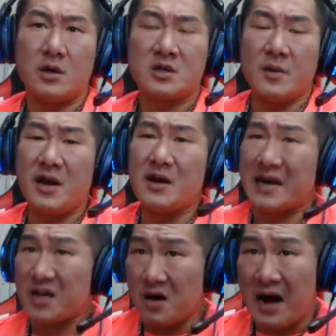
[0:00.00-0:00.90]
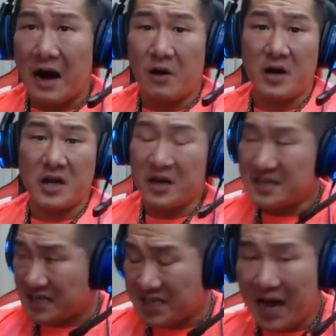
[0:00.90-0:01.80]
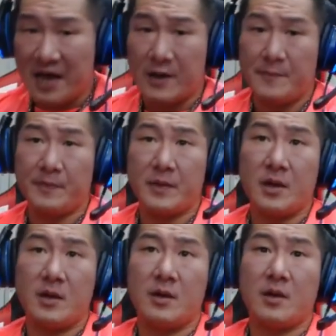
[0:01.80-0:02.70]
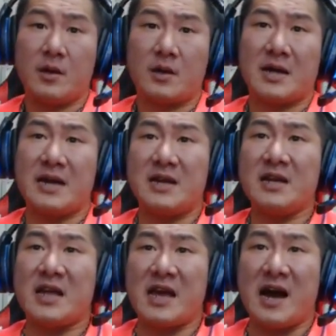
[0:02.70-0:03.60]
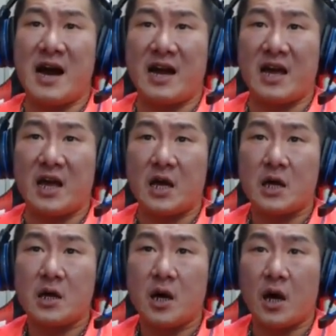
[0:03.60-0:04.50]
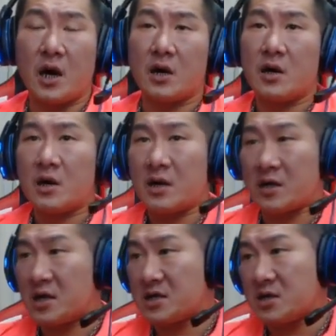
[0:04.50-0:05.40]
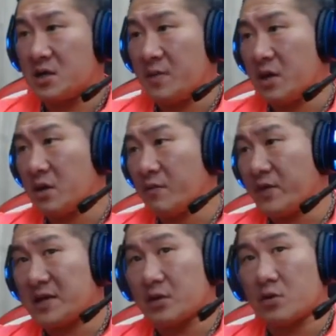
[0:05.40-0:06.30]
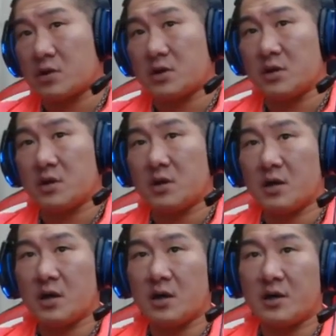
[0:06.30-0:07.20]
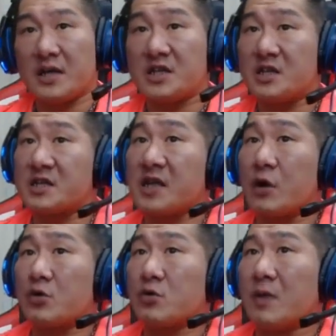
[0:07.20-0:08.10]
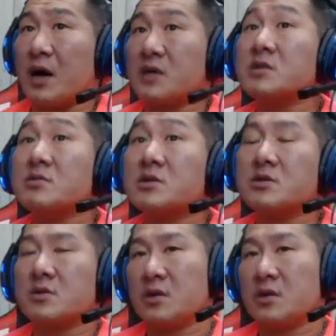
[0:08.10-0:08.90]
什么侬把你讲好诶，你给伊食晒，干你娘嘞，哦。聊天室里面有非常多的呃年轻的少女嘛，是不是？